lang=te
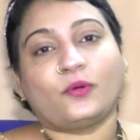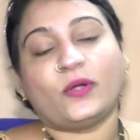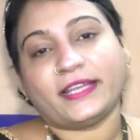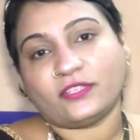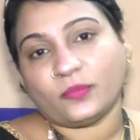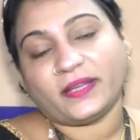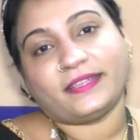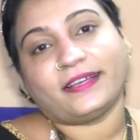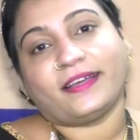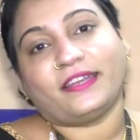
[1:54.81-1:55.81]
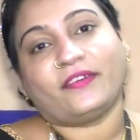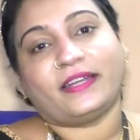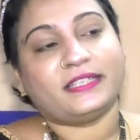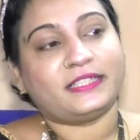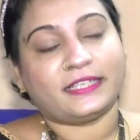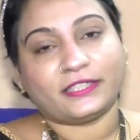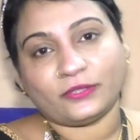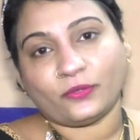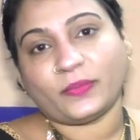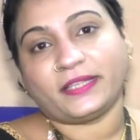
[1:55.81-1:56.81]
ఓల్డ్ ఏజ్ హోమ్ అయితే కానివ్వండి
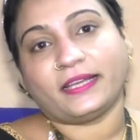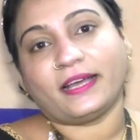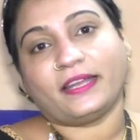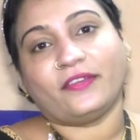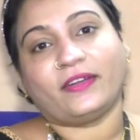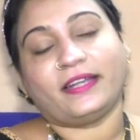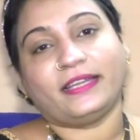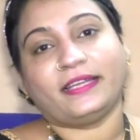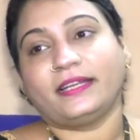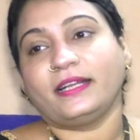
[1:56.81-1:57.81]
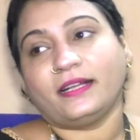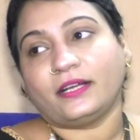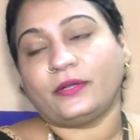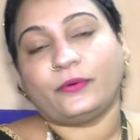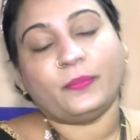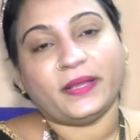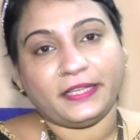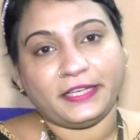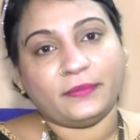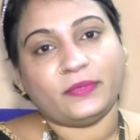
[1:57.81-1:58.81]
చిల్డ్రన్స్ హోమ్ అయితే కానివ్వండి రోడ్ మీద
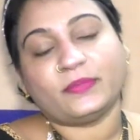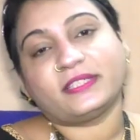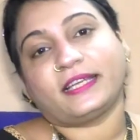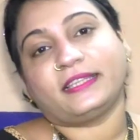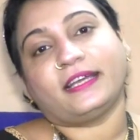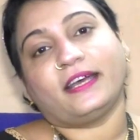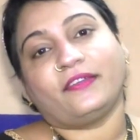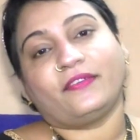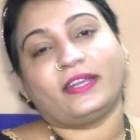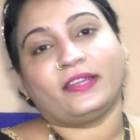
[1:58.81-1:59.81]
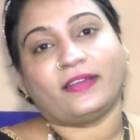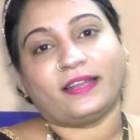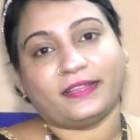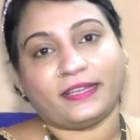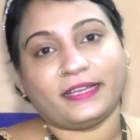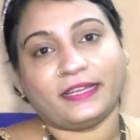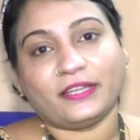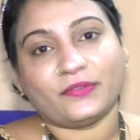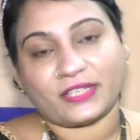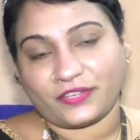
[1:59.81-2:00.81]
నీడీ పీపుల్స్కి అయితే కానివ్వండి వాళ్ళందరికీ
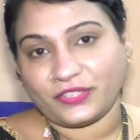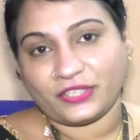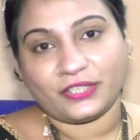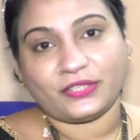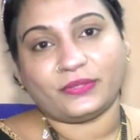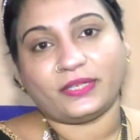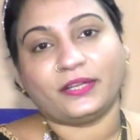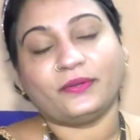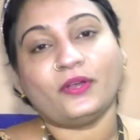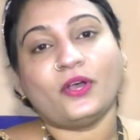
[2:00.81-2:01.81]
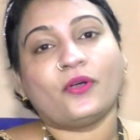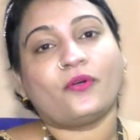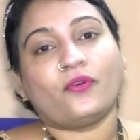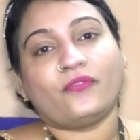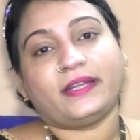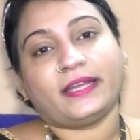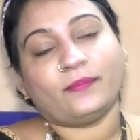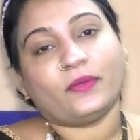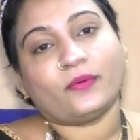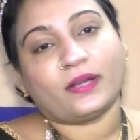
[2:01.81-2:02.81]
నేను సర్వీస్ చేస్తుంటాను కోవిడ్ టైంలో